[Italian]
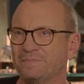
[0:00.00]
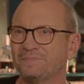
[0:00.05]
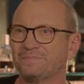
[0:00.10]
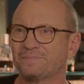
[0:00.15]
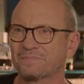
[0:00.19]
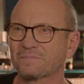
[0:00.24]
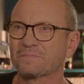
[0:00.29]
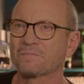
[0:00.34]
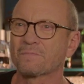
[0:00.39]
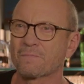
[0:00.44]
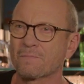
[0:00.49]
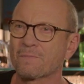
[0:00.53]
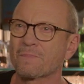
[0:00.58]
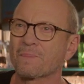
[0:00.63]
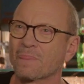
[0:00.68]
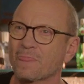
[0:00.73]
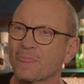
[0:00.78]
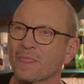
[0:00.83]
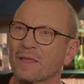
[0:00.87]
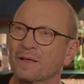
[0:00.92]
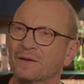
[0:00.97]
dici che non hai
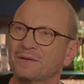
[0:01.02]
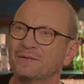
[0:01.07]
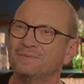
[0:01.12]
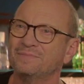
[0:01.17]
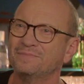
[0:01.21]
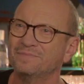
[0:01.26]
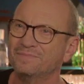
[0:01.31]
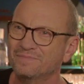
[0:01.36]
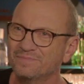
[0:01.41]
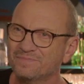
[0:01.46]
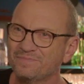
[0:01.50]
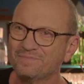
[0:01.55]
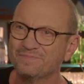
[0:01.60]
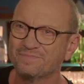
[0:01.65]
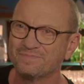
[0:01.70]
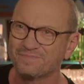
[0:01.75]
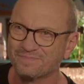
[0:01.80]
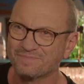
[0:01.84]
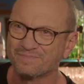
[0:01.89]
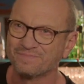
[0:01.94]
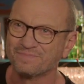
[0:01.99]
mai detto a tuo
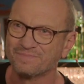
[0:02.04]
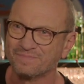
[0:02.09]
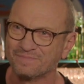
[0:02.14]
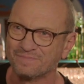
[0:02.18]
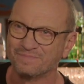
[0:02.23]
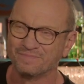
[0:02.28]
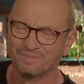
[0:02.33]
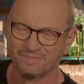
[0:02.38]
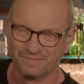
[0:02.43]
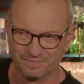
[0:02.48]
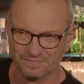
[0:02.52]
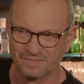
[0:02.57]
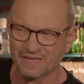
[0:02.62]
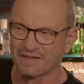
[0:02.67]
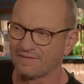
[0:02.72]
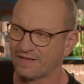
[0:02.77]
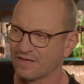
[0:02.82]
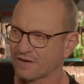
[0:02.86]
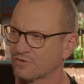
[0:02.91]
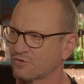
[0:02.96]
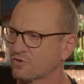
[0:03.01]
padre ti voglio bene. È
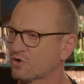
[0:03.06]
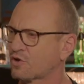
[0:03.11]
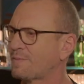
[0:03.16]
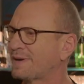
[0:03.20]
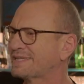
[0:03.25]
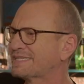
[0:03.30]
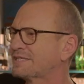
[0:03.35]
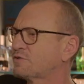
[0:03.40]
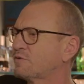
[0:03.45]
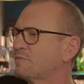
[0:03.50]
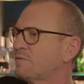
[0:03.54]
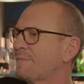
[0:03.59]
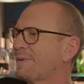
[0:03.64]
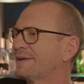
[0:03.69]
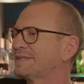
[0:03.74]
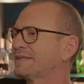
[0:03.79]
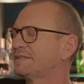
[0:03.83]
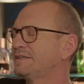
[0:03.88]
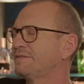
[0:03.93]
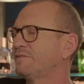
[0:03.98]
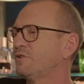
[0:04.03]
vero, non ho mai detto a mio
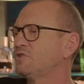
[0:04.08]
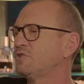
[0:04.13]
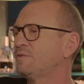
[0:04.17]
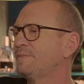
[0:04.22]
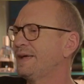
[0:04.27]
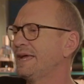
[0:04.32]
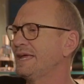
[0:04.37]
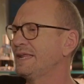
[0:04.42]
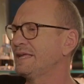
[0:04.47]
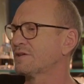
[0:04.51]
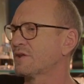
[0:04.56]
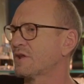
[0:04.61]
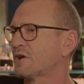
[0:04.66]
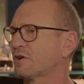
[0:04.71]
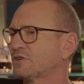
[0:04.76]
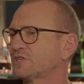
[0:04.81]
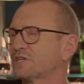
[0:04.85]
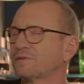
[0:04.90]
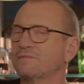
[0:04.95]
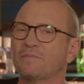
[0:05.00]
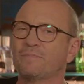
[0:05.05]
padre ti voglio bene, è una
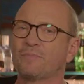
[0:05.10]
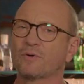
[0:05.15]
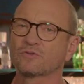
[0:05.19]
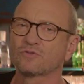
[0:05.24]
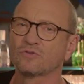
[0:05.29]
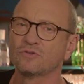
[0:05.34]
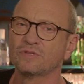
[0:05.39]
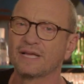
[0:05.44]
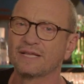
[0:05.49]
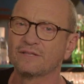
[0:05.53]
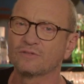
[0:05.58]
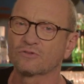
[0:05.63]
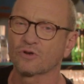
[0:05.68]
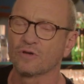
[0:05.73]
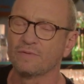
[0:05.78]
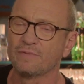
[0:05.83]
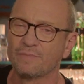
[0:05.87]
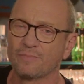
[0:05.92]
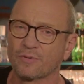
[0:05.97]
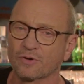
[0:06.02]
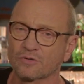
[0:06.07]
cosa che mi porto dentro e
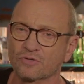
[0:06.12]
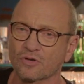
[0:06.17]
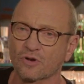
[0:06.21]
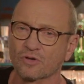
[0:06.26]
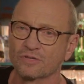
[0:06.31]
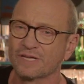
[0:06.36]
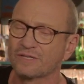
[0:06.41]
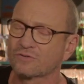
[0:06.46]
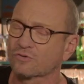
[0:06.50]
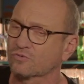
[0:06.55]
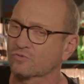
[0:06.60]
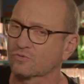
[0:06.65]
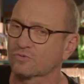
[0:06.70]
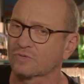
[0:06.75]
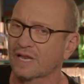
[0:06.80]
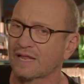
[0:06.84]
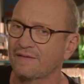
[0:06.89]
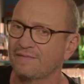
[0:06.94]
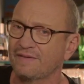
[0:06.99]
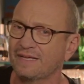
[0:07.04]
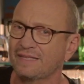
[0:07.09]
mi porterò dentro tutta
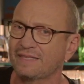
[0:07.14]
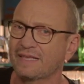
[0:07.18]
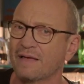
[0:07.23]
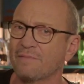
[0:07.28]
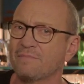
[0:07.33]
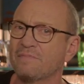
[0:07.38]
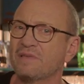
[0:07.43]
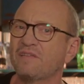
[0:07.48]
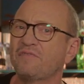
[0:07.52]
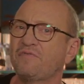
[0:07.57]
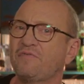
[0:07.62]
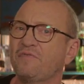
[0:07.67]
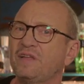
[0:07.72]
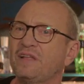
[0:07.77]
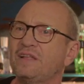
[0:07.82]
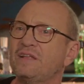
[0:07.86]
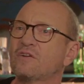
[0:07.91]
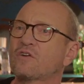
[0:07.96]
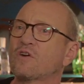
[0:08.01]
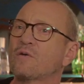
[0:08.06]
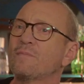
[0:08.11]
la vita e i miei
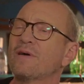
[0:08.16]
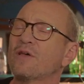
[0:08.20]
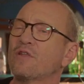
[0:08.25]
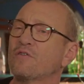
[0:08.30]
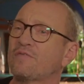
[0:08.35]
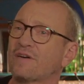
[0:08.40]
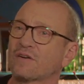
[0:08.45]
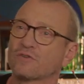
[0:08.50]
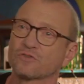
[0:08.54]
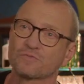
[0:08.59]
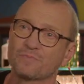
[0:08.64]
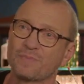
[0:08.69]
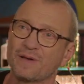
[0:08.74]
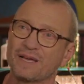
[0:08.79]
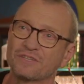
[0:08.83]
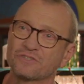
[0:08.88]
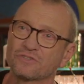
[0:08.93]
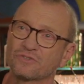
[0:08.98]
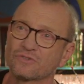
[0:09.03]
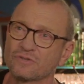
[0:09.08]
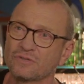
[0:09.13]
figli con me lo fanno
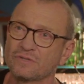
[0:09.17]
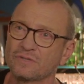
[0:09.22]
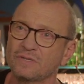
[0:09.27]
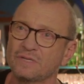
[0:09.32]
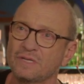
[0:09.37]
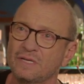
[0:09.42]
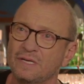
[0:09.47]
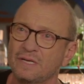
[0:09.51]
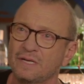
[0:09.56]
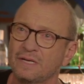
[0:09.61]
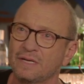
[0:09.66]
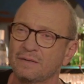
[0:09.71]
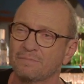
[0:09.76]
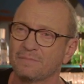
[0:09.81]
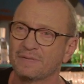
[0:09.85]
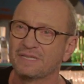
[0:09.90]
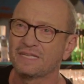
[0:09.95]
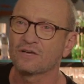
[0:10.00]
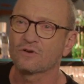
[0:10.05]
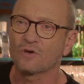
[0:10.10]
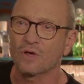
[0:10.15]
spesso.
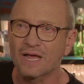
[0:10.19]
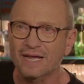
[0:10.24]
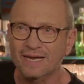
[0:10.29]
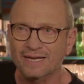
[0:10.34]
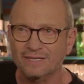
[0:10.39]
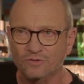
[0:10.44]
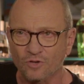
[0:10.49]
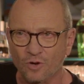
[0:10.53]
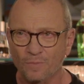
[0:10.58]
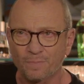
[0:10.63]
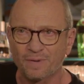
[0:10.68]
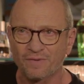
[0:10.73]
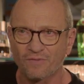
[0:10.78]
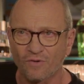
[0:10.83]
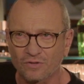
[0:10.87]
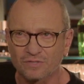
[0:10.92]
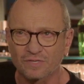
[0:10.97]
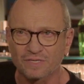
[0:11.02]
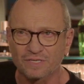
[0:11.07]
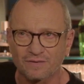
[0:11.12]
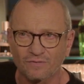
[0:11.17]
Mi dicono anche troppe
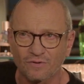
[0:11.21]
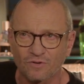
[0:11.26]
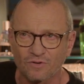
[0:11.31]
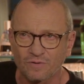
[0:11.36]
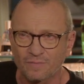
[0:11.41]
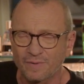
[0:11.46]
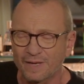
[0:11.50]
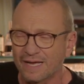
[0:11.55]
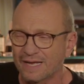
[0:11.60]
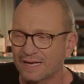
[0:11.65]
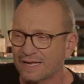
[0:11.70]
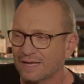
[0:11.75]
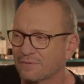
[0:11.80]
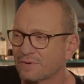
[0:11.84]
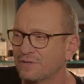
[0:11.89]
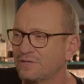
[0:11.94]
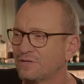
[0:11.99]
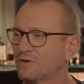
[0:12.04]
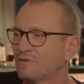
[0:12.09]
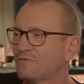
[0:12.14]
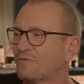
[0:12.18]
volte ti voglio bene,
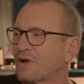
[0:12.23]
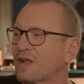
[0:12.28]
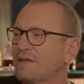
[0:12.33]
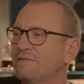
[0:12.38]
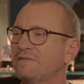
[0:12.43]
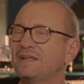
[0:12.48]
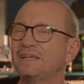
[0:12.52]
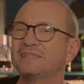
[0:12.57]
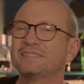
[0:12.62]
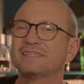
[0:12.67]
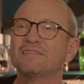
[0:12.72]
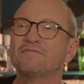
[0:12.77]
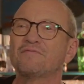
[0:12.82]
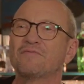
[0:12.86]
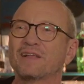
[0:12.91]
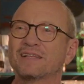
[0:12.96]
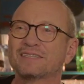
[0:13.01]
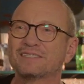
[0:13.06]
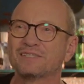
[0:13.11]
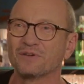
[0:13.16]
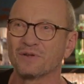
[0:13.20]
quindi non vorrei venisse
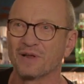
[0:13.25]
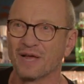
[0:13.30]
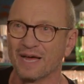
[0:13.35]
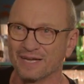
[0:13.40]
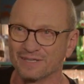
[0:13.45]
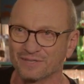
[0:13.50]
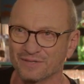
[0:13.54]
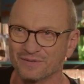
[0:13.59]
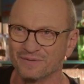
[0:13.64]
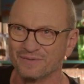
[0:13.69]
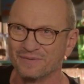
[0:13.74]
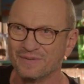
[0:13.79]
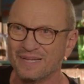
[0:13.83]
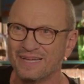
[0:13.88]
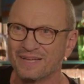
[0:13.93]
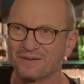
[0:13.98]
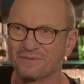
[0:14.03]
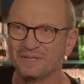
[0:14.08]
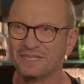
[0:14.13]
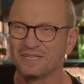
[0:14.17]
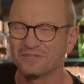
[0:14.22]
inflazionato.
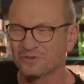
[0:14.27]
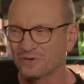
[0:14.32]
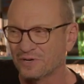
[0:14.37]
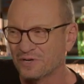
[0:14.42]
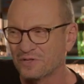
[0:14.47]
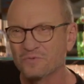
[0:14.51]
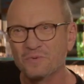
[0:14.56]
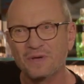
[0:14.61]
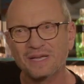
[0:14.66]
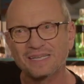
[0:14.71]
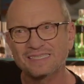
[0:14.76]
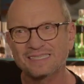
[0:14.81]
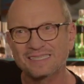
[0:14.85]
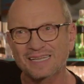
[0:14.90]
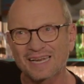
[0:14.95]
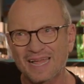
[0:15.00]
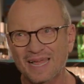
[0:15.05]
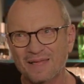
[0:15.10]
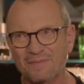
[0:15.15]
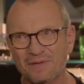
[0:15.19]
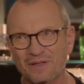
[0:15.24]
Quindi sono i due
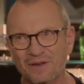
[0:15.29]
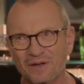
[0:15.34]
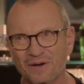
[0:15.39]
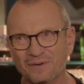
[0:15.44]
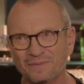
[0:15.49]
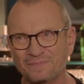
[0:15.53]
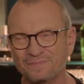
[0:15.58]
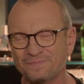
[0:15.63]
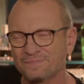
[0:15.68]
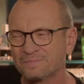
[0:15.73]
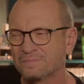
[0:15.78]
estremi, no?